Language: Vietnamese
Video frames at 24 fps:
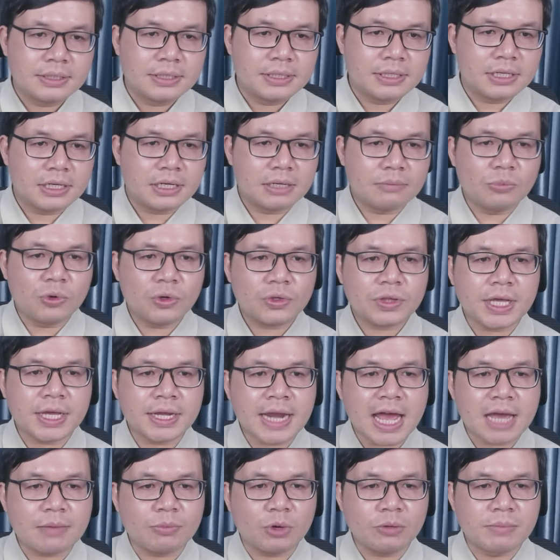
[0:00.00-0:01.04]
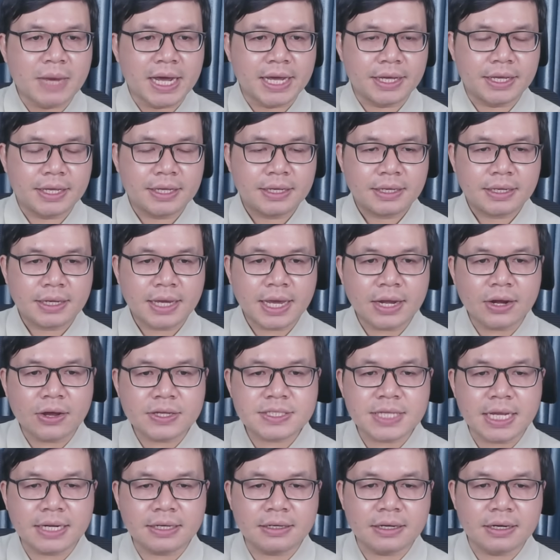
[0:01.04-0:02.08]
À, mũi tên 247, nghe
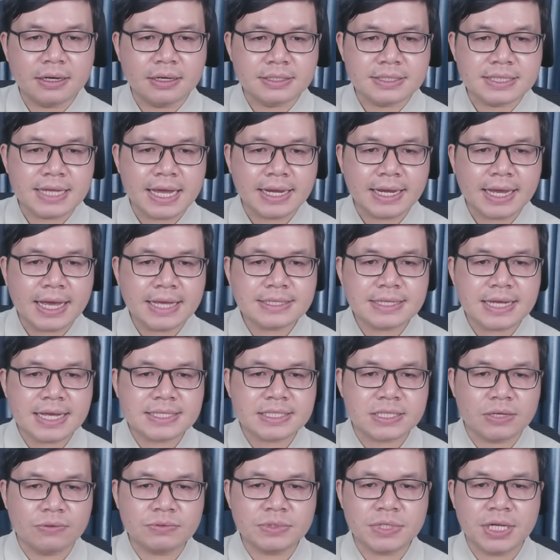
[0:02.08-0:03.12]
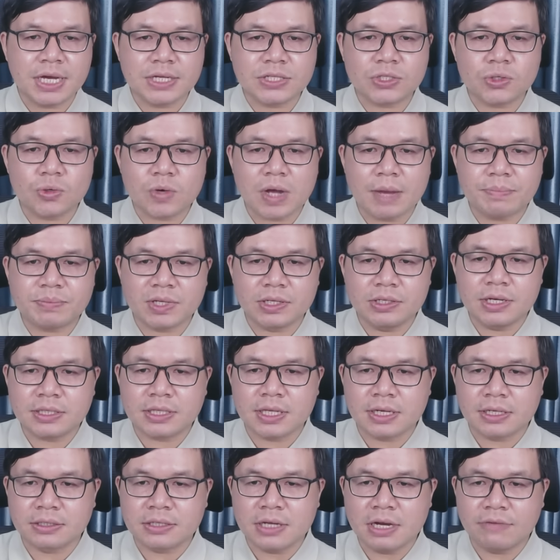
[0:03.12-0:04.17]
nói dân ở giải Gaza sống nhờ chu cấp từ lương
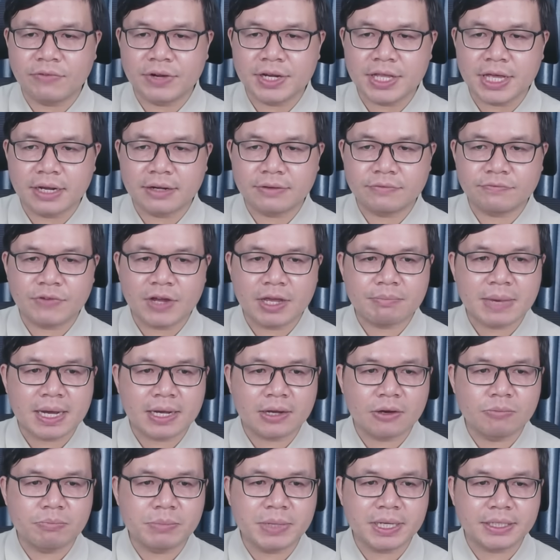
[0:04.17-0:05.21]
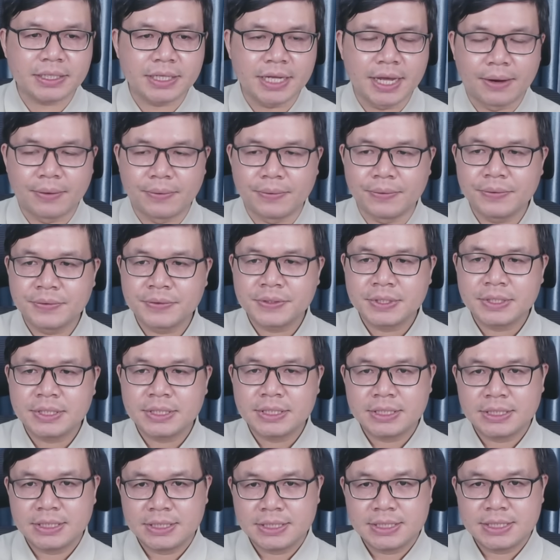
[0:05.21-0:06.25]
thực nước và điện, vậy mà không biết điều.
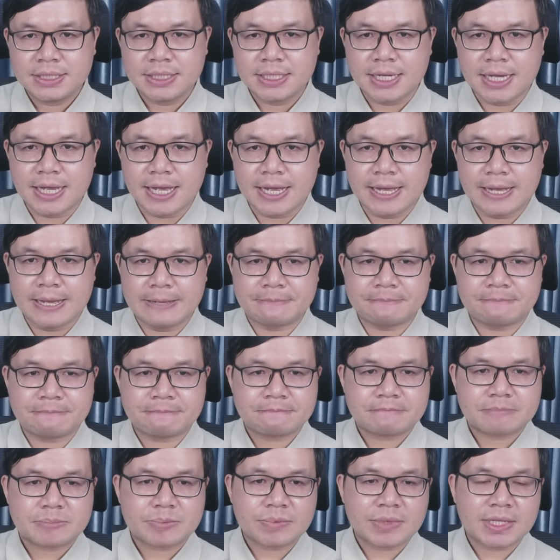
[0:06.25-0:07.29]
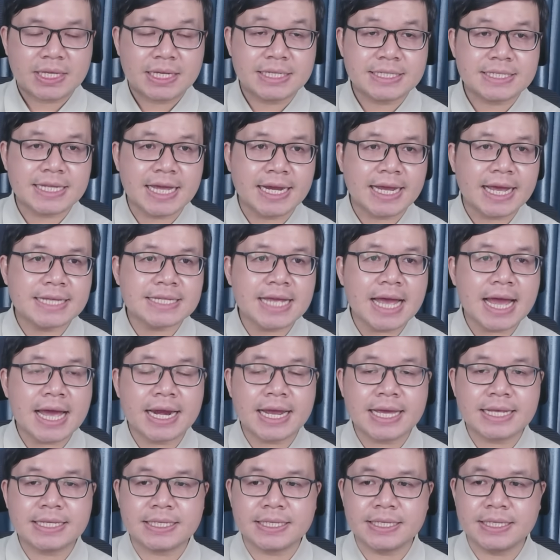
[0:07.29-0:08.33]
À, giải Gaza
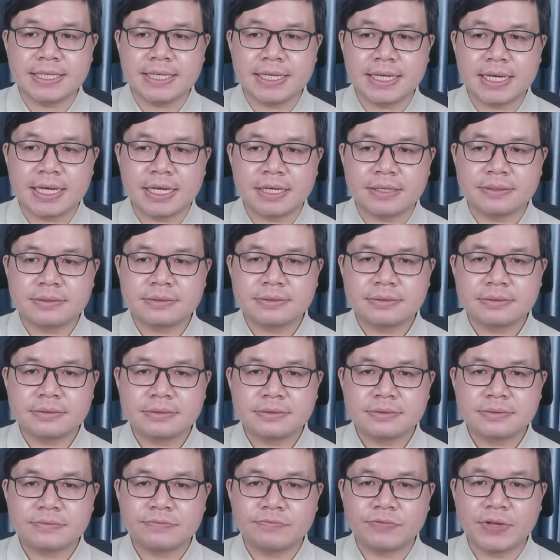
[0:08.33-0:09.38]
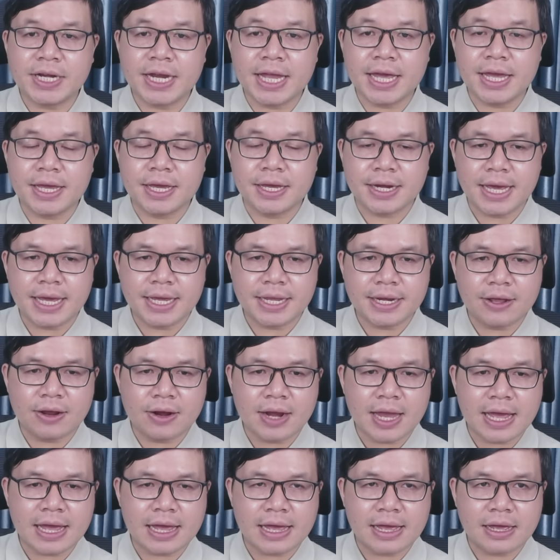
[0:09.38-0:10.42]
này thì à, vấn đề ở đây đó
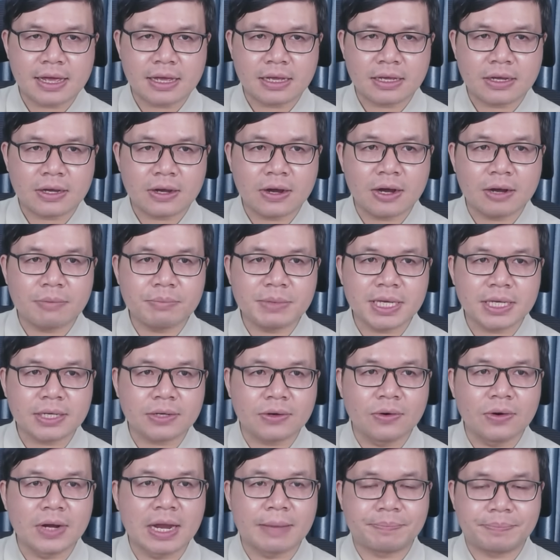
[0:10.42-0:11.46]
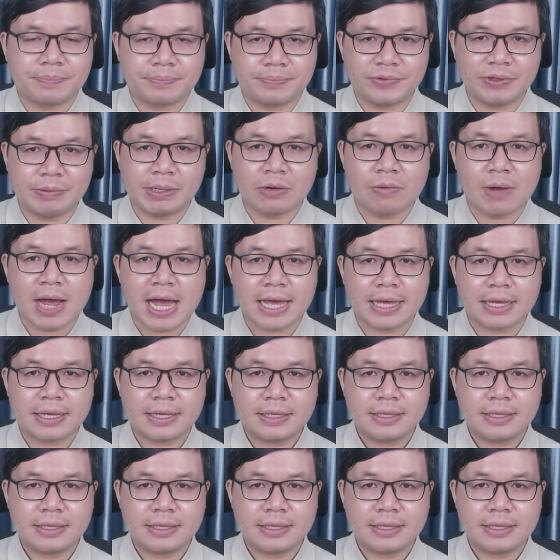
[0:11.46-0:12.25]
là họ bị cô lập với bên ngoài.